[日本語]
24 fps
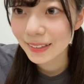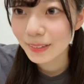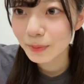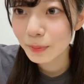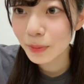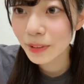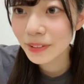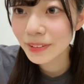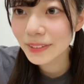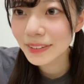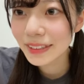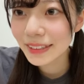
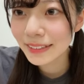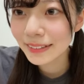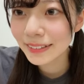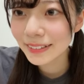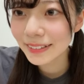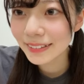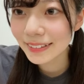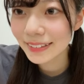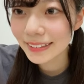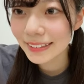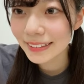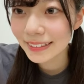僕らの
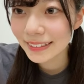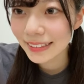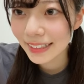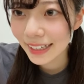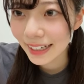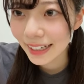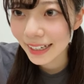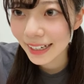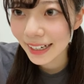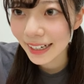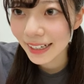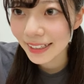よりい
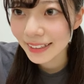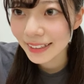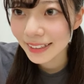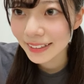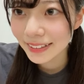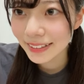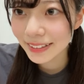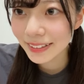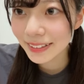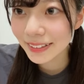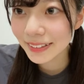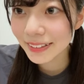か
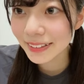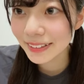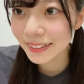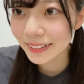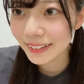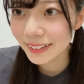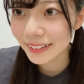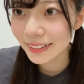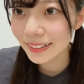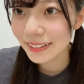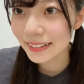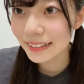
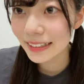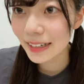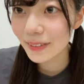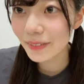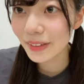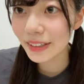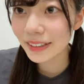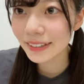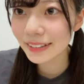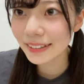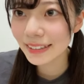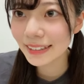
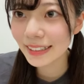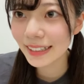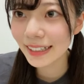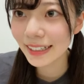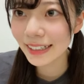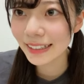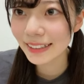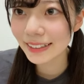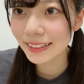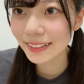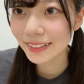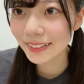
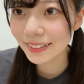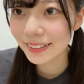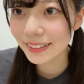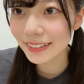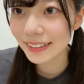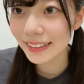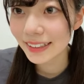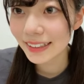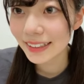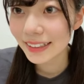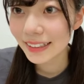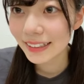ジュゴンナメクジハート青
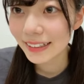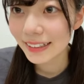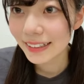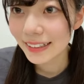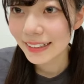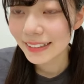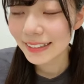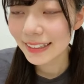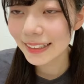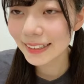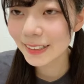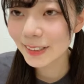
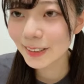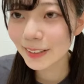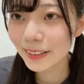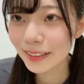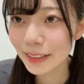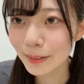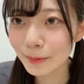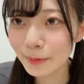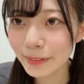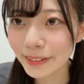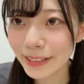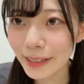春の
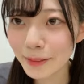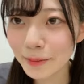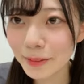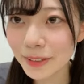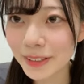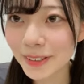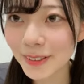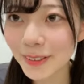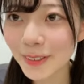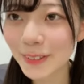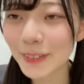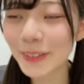
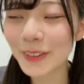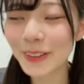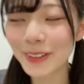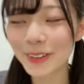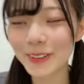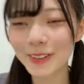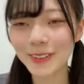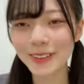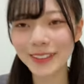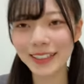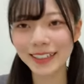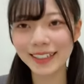ラップタイムジュゴンお
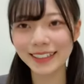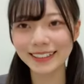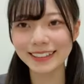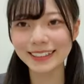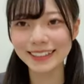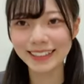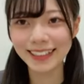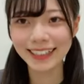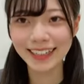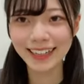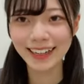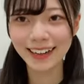この中に
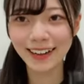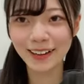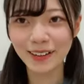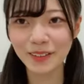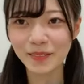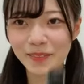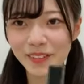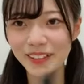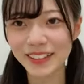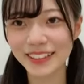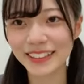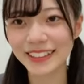正解あり
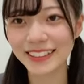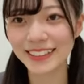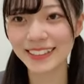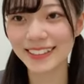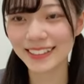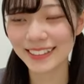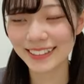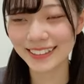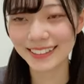ます